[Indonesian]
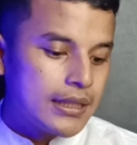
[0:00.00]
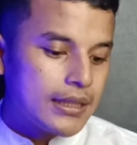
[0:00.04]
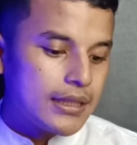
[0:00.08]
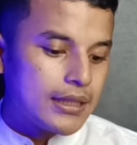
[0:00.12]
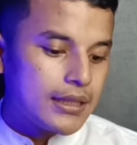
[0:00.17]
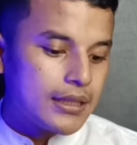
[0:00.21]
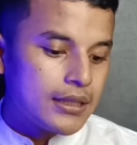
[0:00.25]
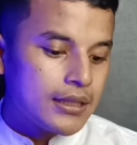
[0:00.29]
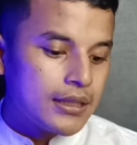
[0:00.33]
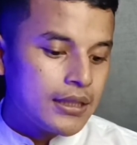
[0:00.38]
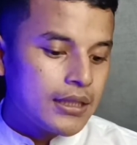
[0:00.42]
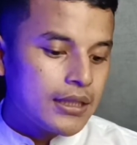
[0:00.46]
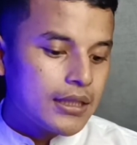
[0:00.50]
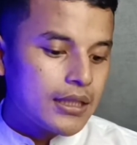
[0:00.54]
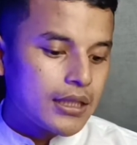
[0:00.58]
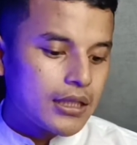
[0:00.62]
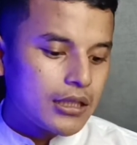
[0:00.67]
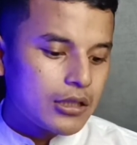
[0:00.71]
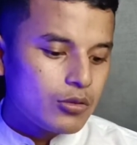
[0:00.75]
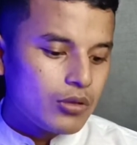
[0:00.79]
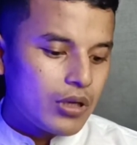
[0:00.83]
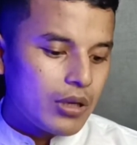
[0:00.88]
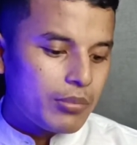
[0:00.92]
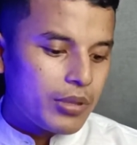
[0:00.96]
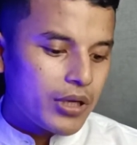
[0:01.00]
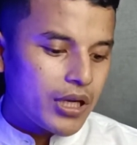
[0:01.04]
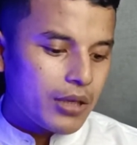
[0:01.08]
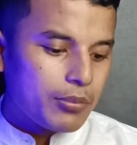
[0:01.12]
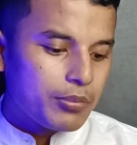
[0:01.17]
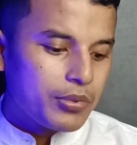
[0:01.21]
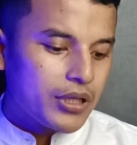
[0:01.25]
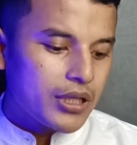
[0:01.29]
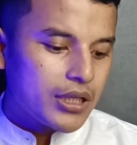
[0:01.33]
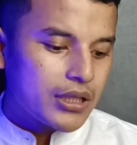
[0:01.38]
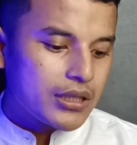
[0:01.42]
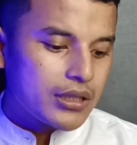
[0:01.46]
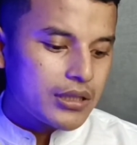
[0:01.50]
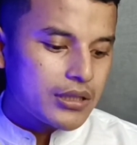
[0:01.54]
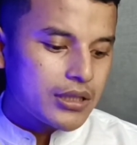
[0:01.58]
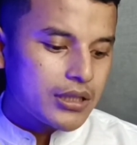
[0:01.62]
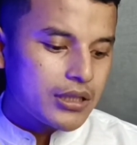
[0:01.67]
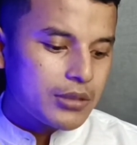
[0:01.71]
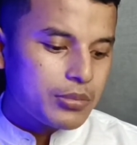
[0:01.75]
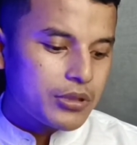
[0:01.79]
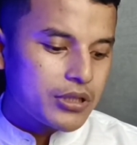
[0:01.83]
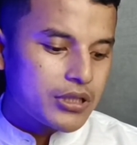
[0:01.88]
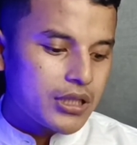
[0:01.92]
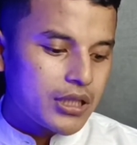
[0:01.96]
ya yang kedua apakah bila
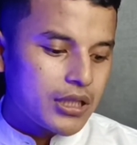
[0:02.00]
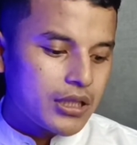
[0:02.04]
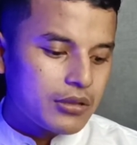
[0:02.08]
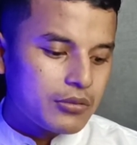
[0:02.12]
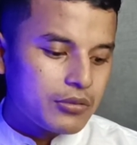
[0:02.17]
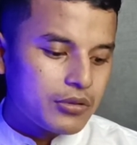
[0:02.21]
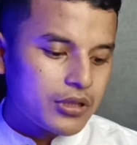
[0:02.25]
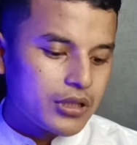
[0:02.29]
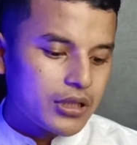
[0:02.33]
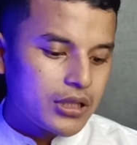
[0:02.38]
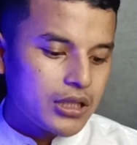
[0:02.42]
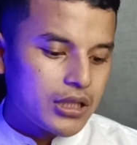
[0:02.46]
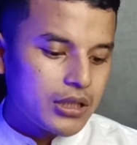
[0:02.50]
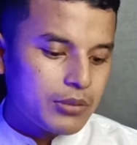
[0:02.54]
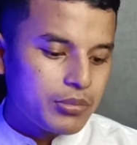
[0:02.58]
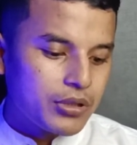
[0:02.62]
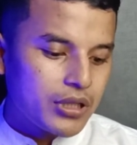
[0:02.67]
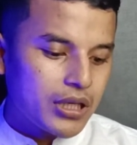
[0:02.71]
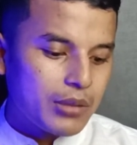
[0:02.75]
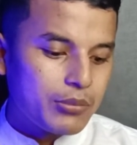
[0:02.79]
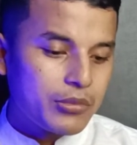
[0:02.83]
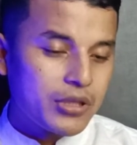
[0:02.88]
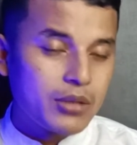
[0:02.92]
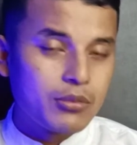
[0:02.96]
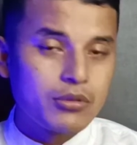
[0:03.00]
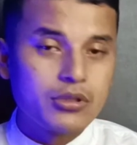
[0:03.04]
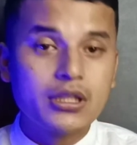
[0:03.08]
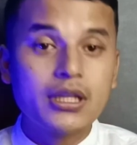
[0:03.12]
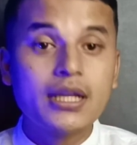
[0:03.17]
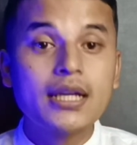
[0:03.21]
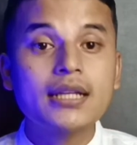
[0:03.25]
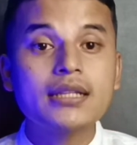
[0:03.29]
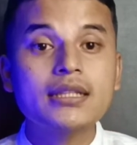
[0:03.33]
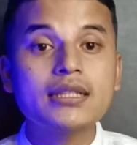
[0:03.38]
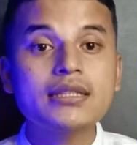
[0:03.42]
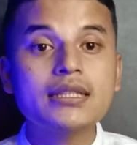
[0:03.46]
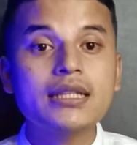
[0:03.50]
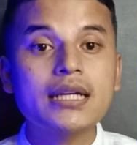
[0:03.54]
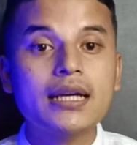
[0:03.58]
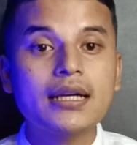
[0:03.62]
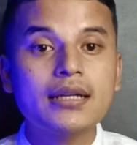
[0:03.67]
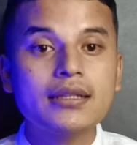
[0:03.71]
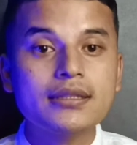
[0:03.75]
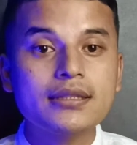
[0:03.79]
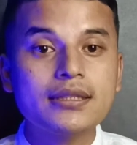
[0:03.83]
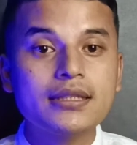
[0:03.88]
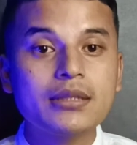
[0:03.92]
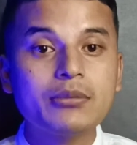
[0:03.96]
terjadi perceraian ini berhak mendapat ya
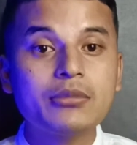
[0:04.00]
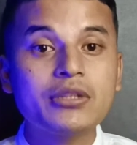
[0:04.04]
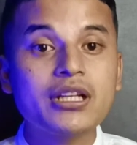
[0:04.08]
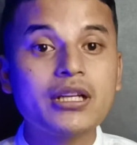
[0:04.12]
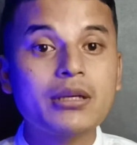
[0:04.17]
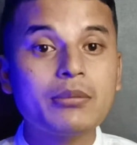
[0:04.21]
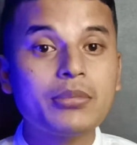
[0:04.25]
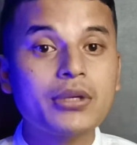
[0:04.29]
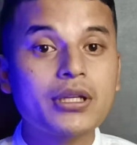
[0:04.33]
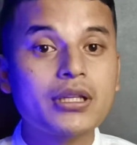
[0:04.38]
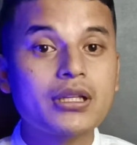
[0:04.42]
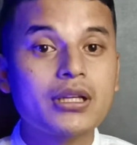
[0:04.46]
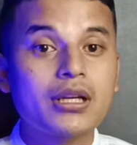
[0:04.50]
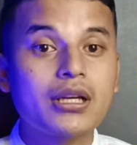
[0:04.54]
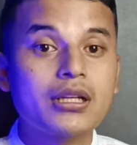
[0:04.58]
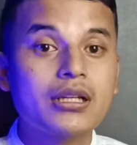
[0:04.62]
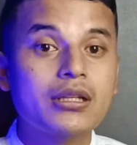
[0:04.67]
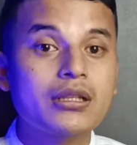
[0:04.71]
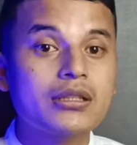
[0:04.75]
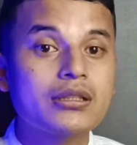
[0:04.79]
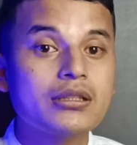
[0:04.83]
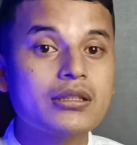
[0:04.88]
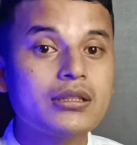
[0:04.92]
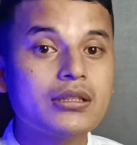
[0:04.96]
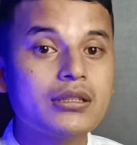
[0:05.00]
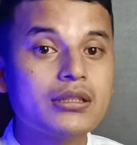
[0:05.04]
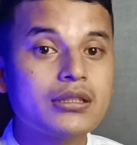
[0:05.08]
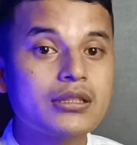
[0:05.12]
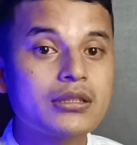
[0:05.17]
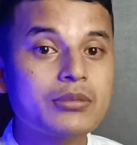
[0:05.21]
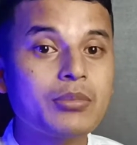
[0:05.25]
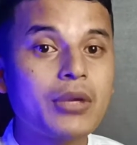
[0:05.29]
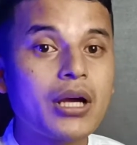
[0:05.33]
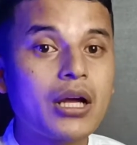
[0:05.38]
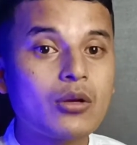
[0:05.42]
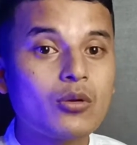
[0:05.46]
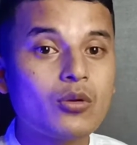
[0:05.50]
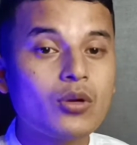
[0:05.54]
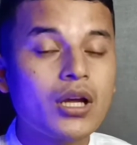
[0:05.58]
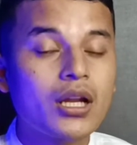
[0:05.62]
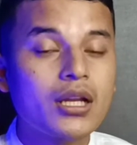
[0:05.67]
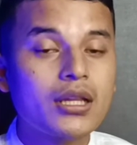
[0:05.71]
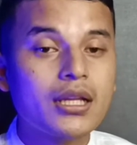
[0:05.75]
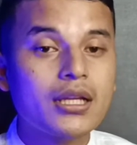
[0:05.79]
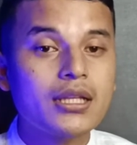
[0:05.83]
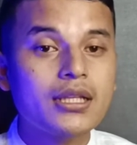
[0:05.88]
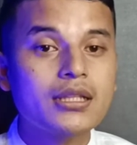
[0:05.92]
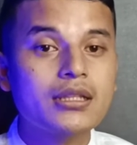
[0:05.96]
tidak tidak mendapatkan uh, separuh
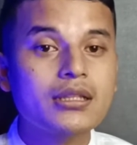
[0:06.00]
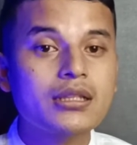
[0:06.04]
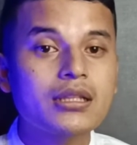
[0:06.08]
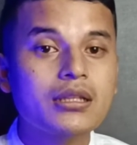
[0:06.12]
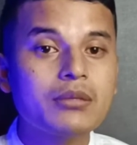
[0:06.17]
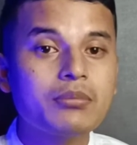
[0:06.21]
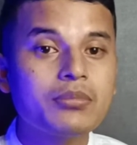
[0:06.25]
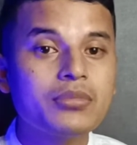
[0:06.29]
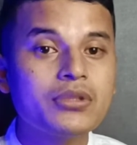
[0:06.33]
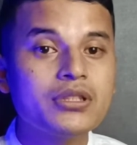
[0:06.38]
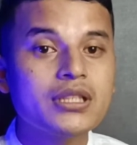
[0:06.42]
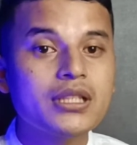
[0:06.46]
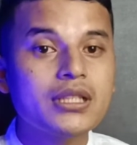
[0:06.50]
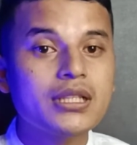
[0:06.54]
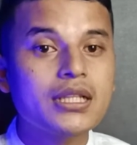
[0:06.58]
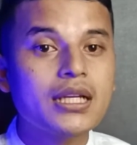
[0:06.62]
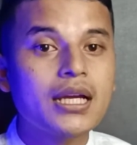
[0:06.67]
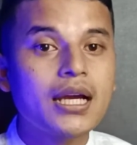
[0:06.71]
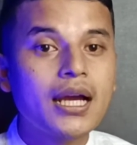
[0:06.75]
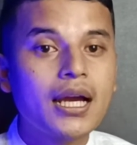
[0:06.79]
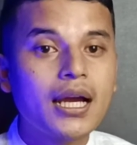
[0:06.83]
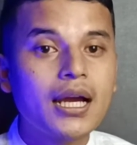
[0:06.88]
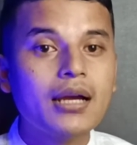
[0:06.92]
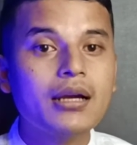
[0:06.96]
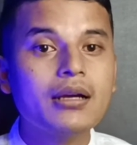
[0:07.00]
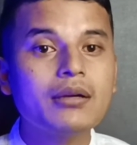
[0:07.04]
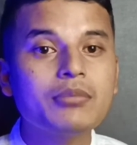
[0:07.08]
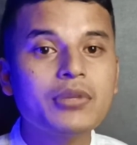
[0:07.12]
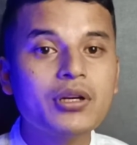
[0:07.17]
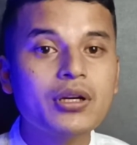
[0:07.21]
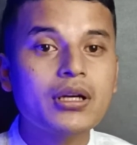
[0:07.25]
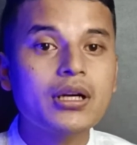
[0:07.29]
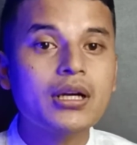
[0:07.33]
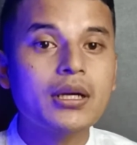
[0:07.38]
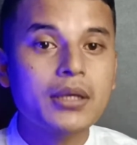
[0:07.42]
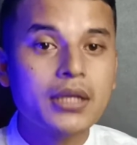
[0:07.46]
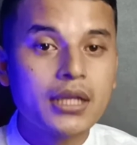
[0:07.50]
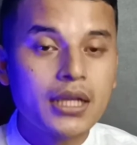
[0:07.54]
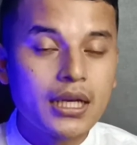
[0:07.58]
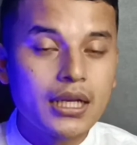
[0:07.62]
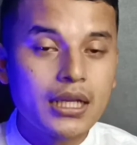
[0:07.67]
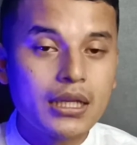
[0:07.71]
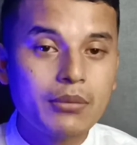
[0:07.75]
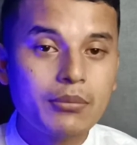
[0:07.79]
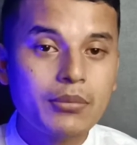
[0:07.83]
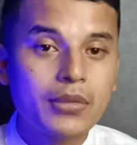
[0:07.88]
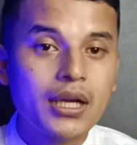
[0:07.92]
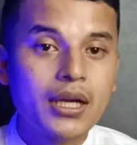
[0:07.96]
hartanya tetap menjadi hak
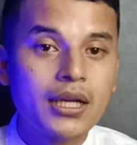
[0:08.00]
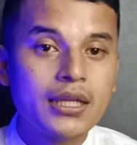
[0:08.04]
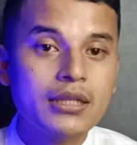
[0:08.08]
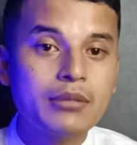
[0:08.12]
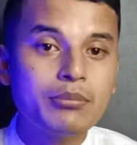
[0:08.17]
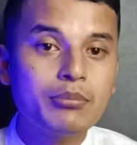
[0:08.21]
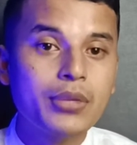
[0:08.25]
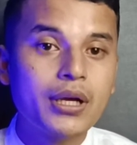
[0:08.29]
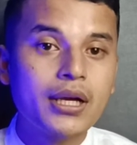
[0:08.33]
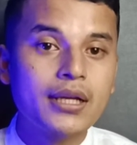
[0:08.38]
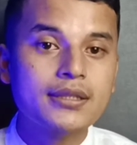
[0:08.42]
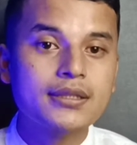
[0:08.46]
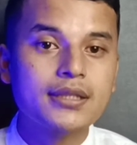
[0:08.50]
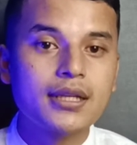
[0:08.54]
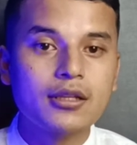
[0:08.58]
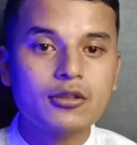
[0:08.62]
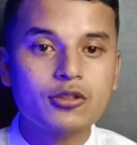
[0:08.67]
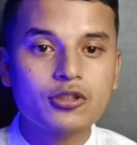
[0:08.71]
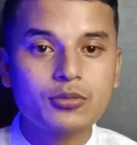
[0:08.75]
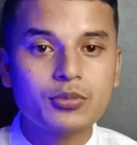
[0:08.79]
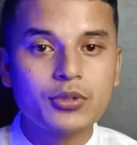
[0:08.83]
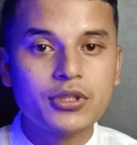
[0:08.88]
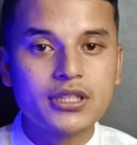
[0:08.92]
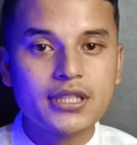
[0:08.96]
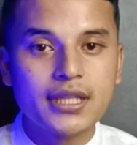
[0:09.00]
penerima hibah 100%